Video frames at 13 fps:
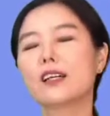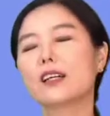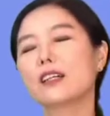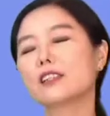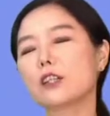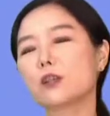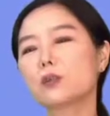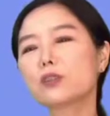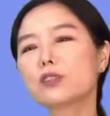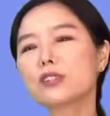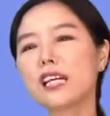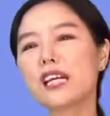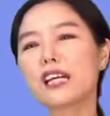그래서 이
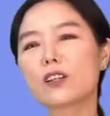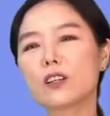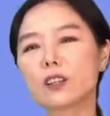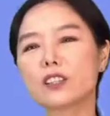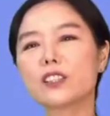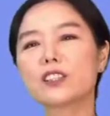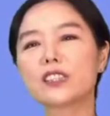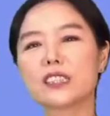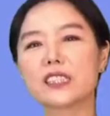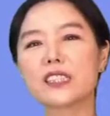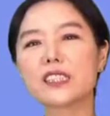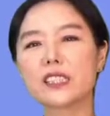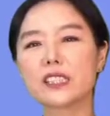풍차에
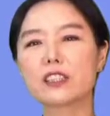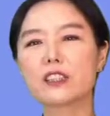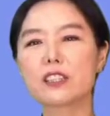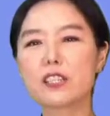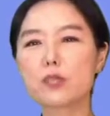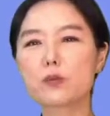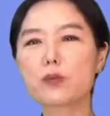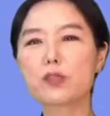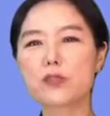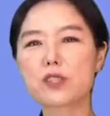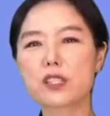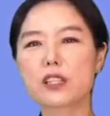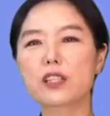걸쳐진 이런
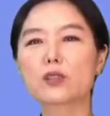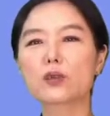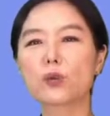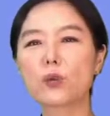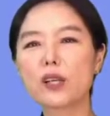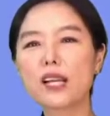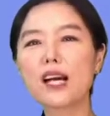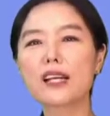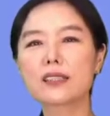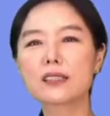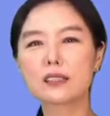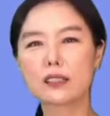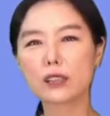disputes, 이런
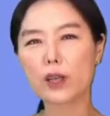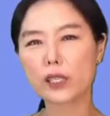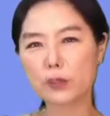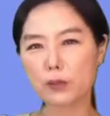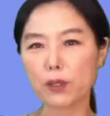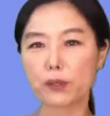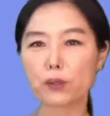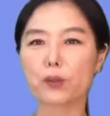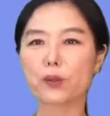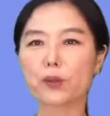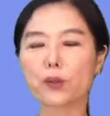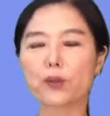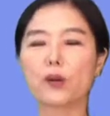논란과는
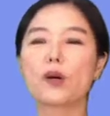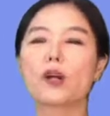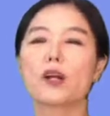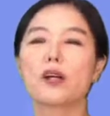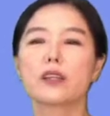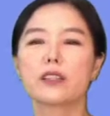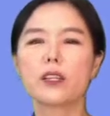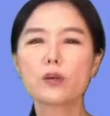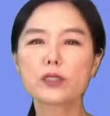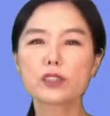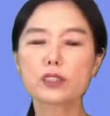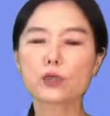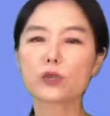별도로 there
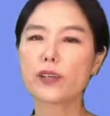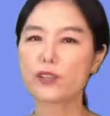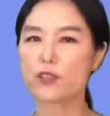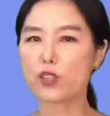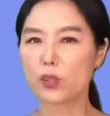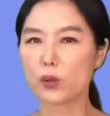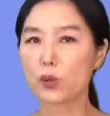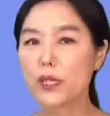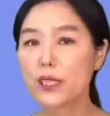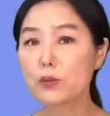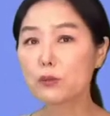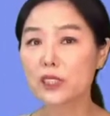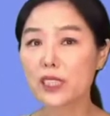was the question, 또
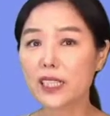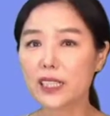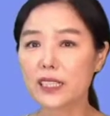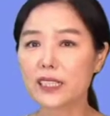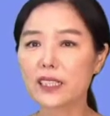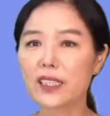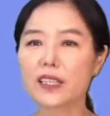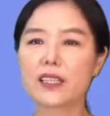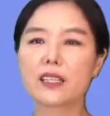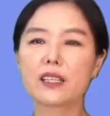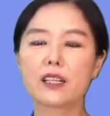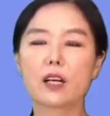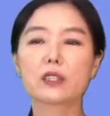하나 문제가
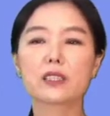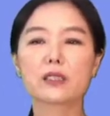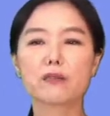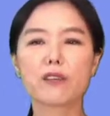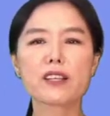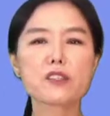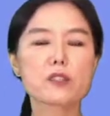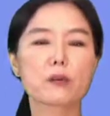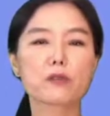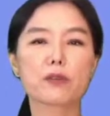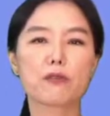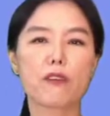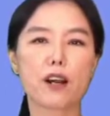있는데 of the defense of
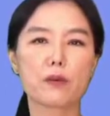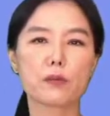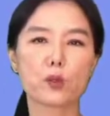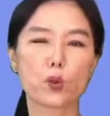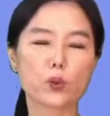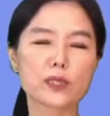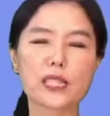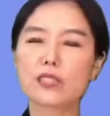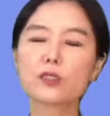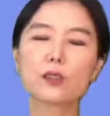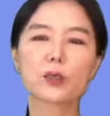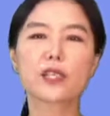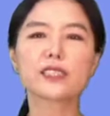the farm, 농장은
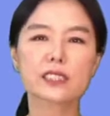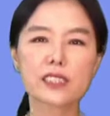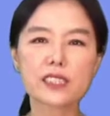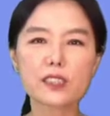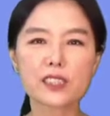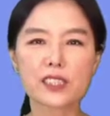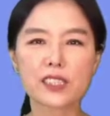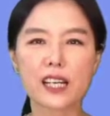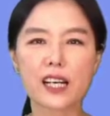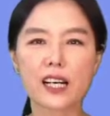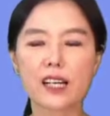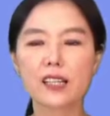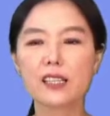어떻게 지킬
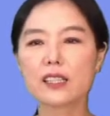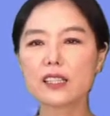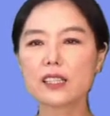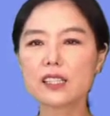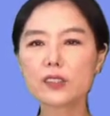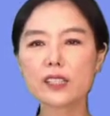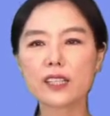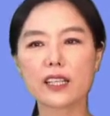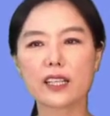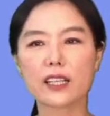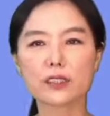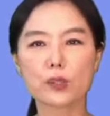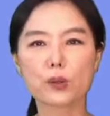것이냐 이것에
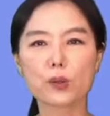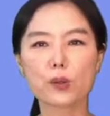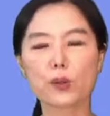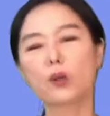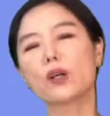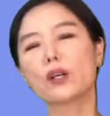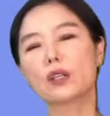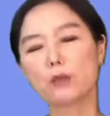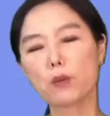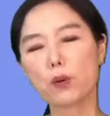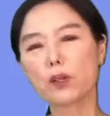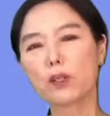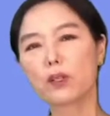대해서도
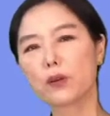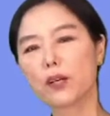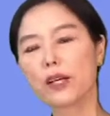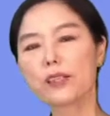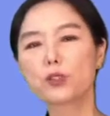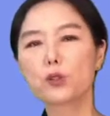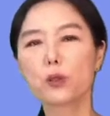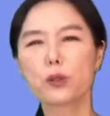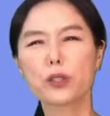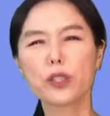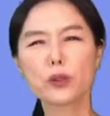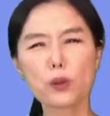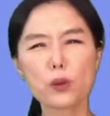니폴리온과
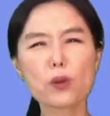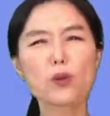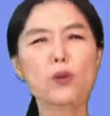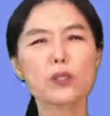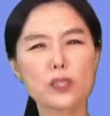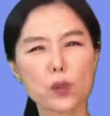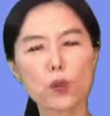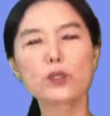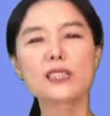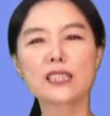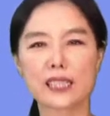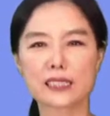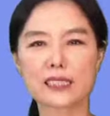스노볼이 또 이제
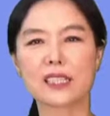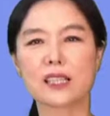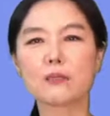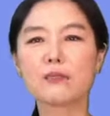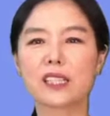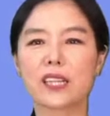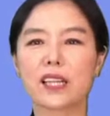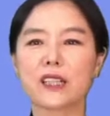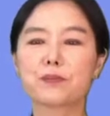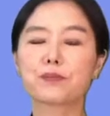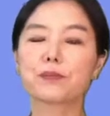옥신각신합니다.